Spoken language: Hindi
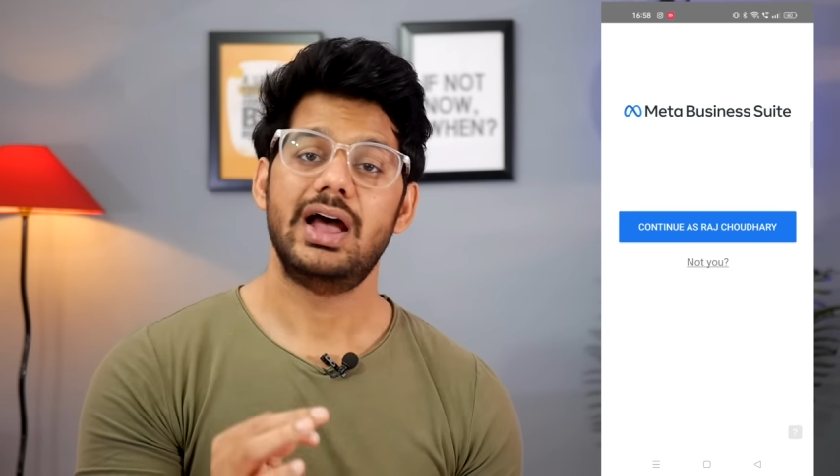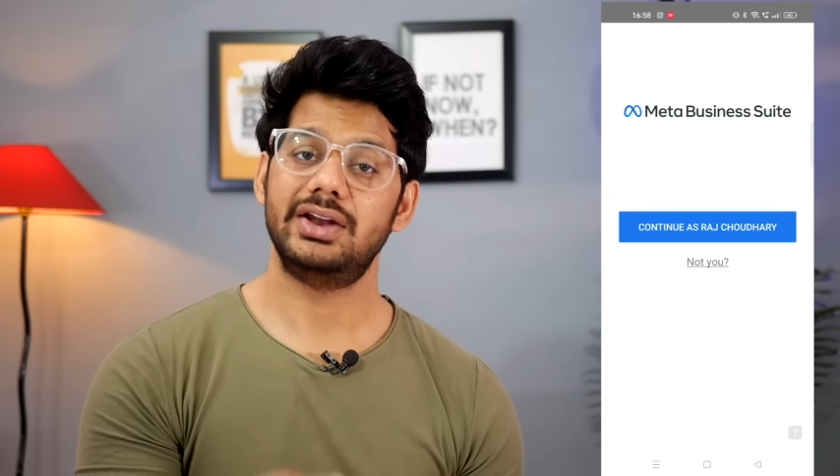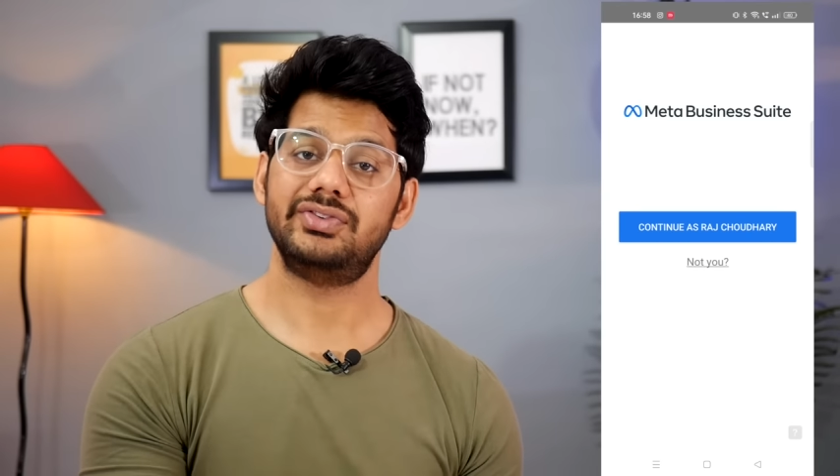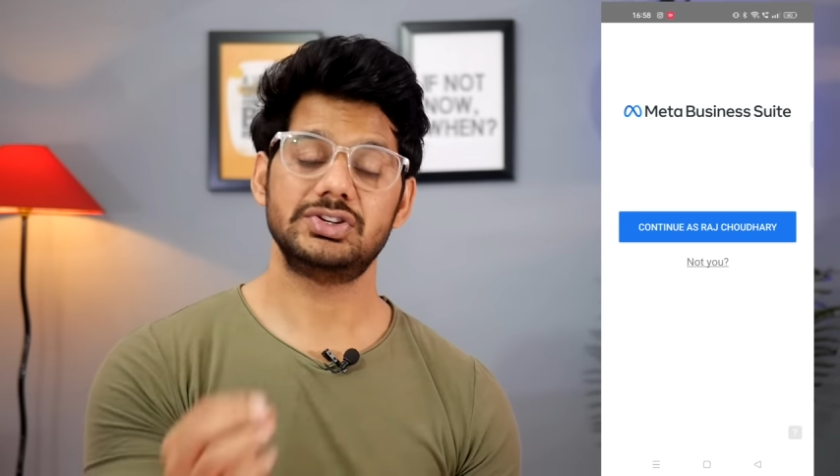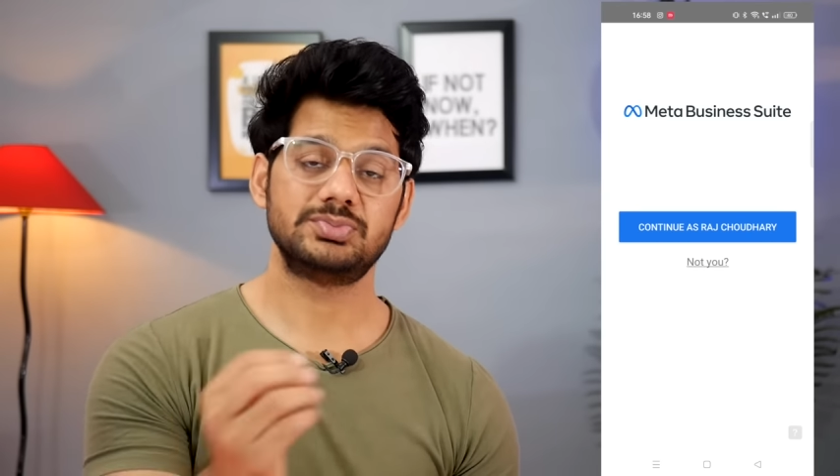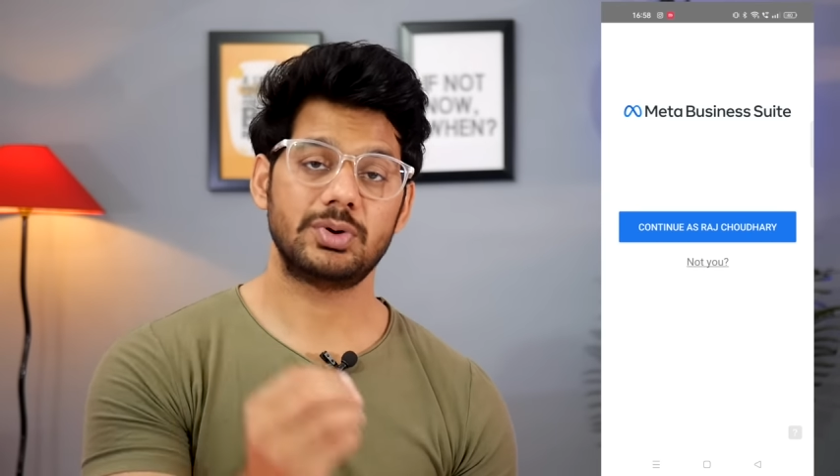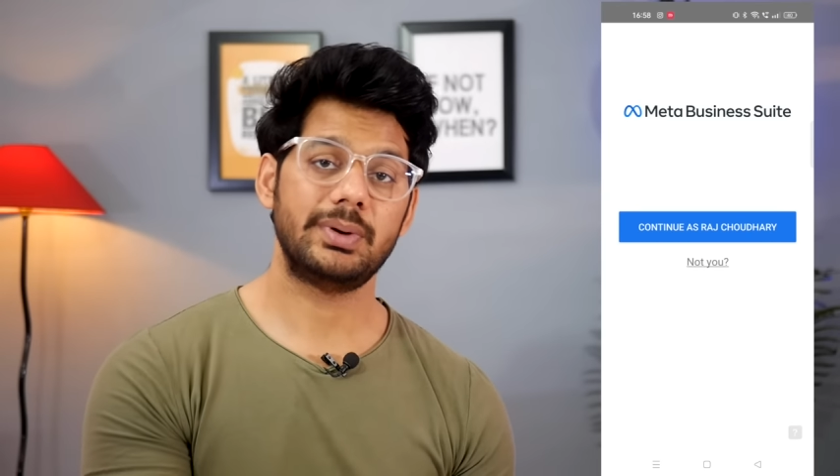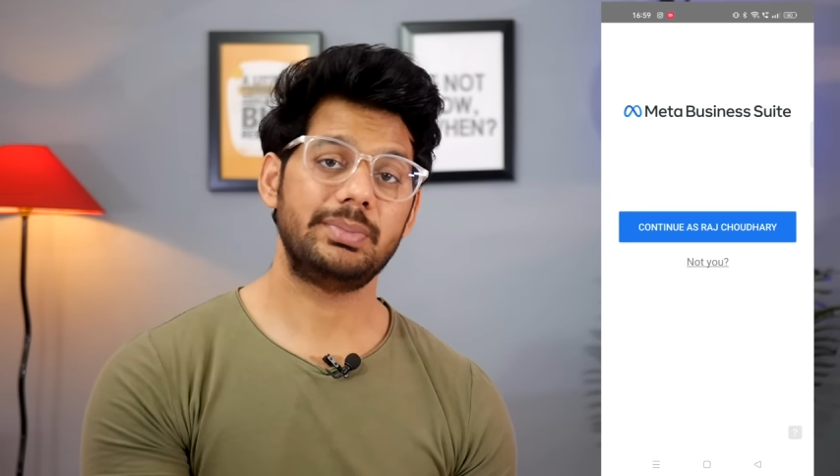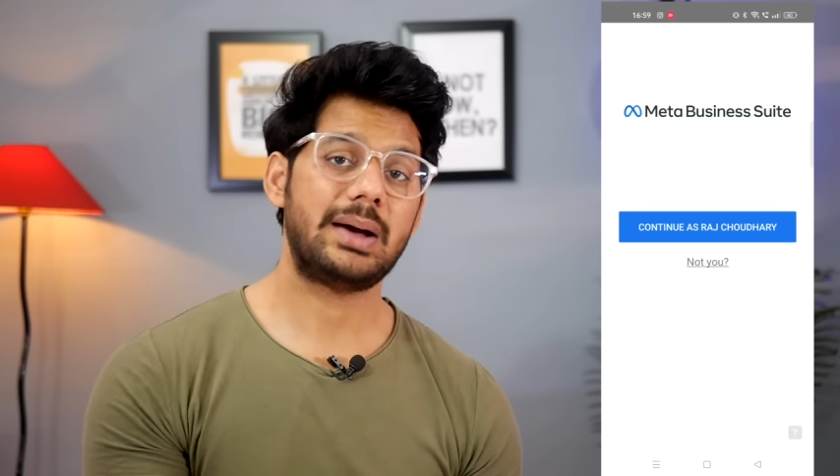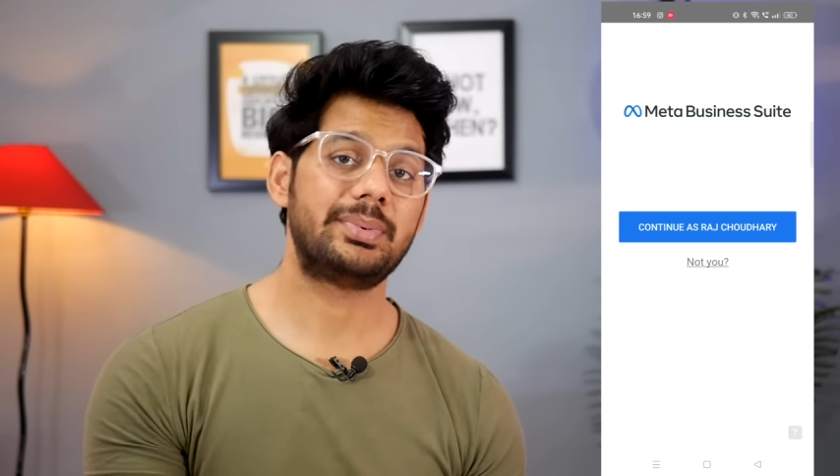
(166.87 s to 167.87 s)
एंड फेसबुक
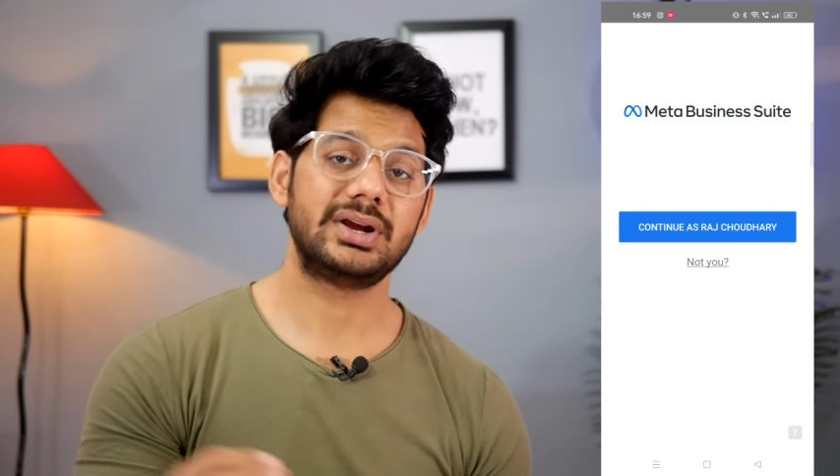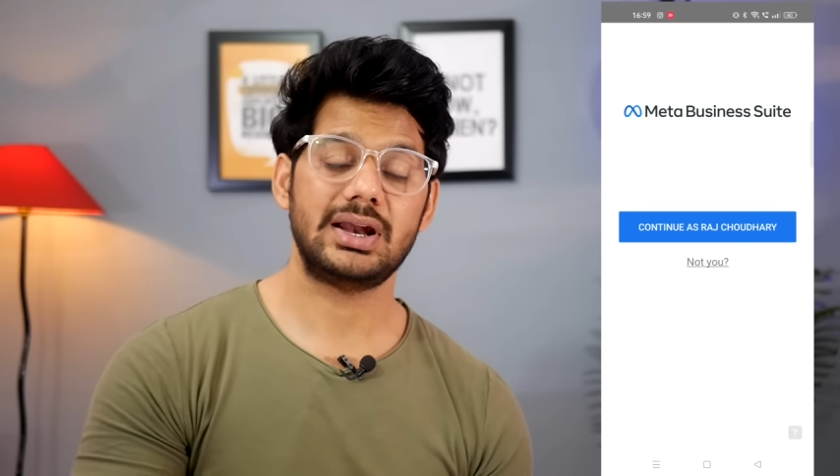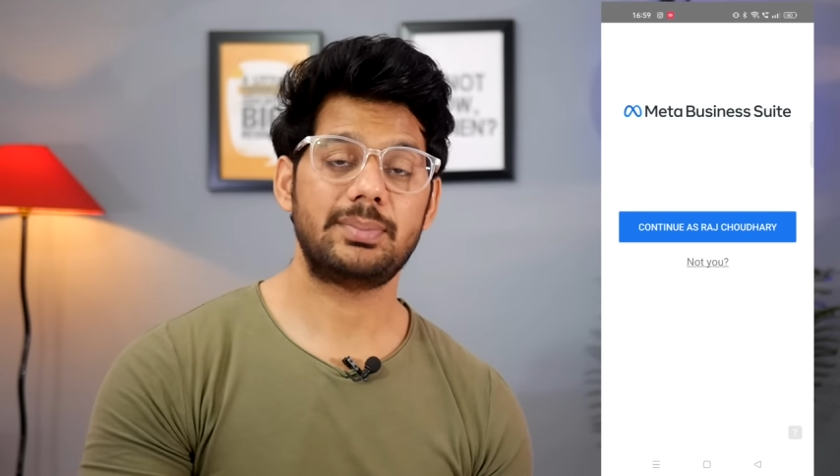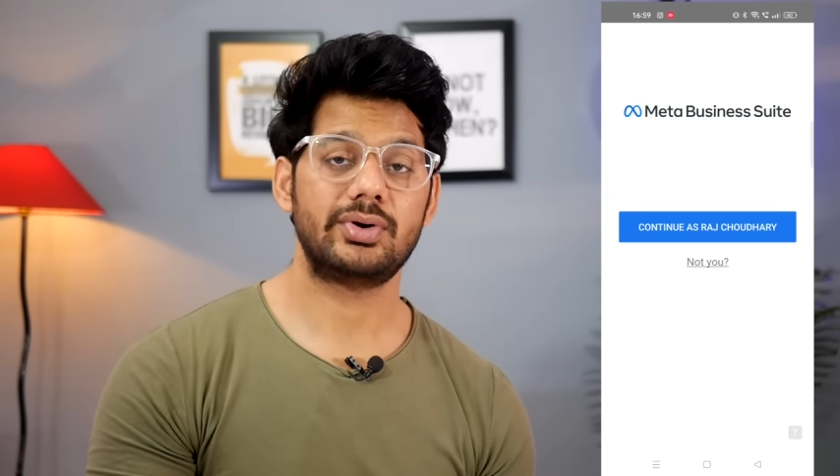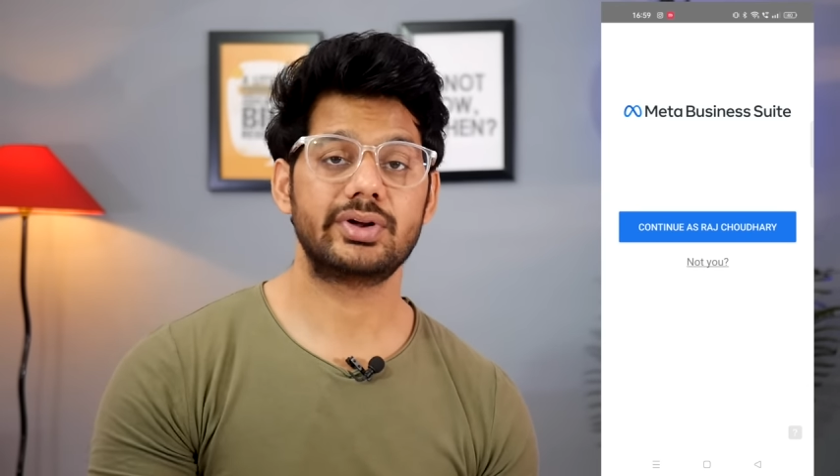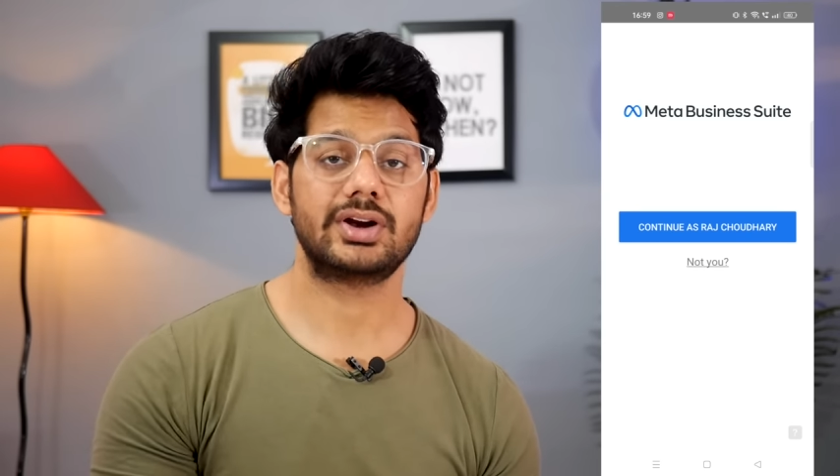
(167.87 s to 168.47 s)
पे भी आप रील अपलोड